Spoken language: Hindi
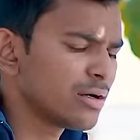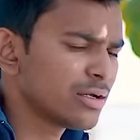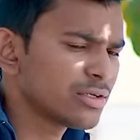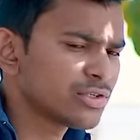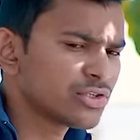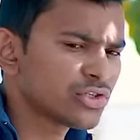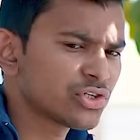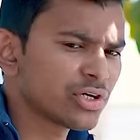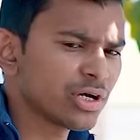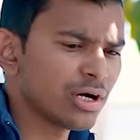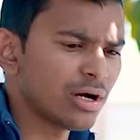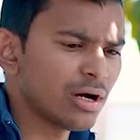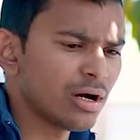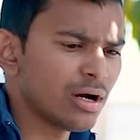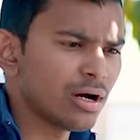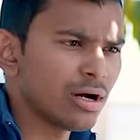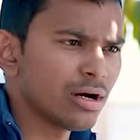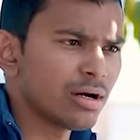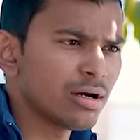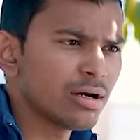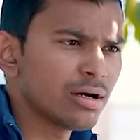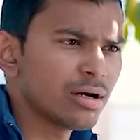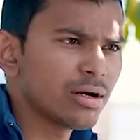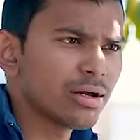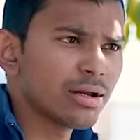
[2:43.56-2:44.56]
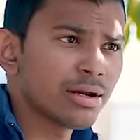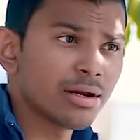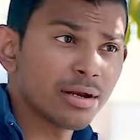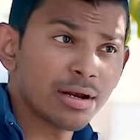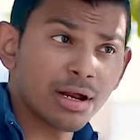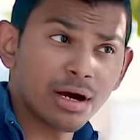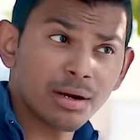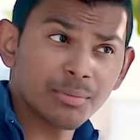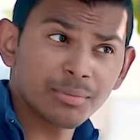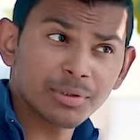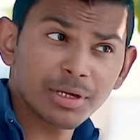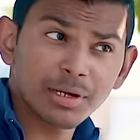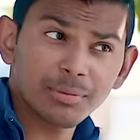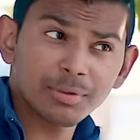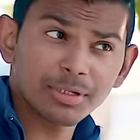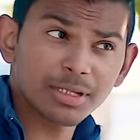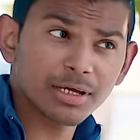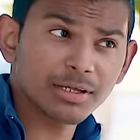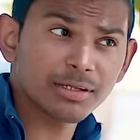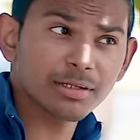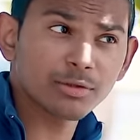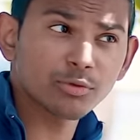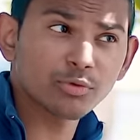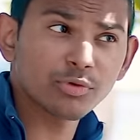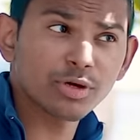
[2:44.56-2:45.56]
अच्छा नाम क्या
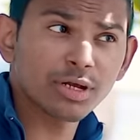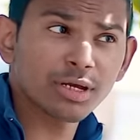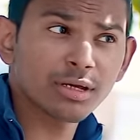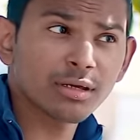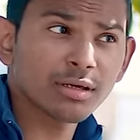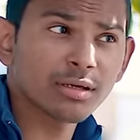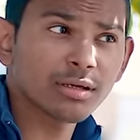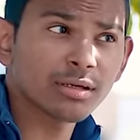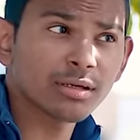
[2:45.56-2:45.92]
बताया था तूने